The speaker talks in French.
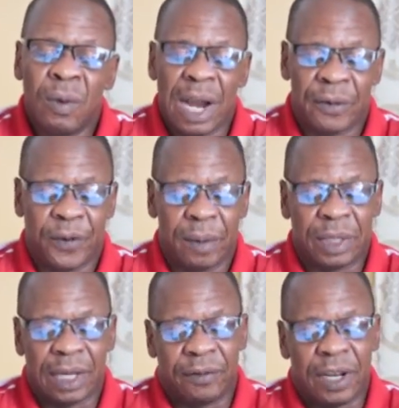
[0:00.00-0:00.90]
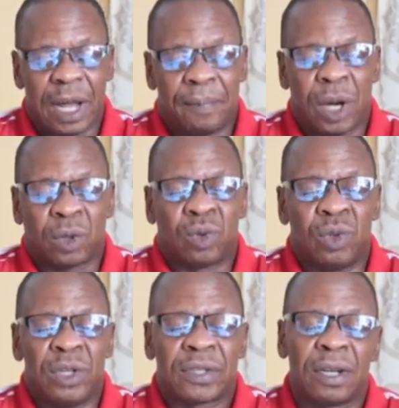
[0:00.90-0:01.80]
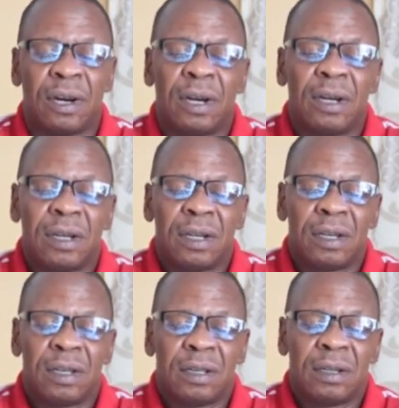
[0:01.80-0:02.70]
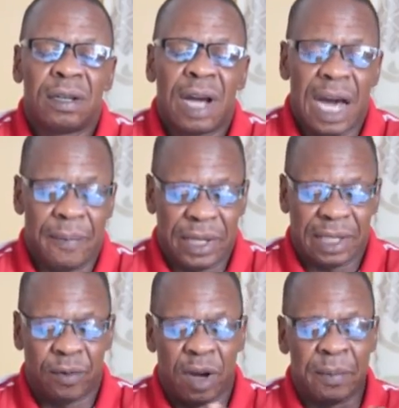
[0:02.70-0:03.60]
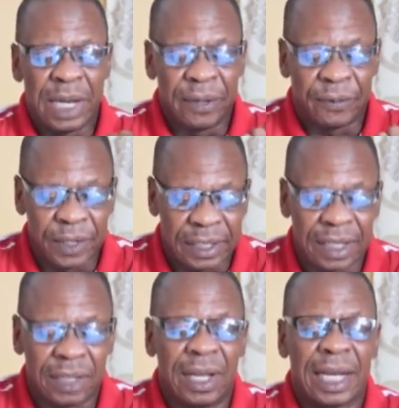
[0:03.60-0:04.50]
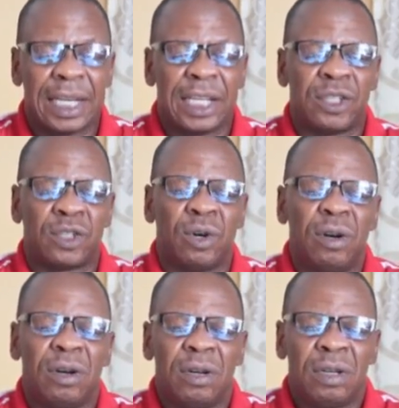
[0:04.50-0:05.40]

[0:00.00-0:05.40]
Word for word: La femme qui avait la perte de sang, après avoir bénéficié de la guérison,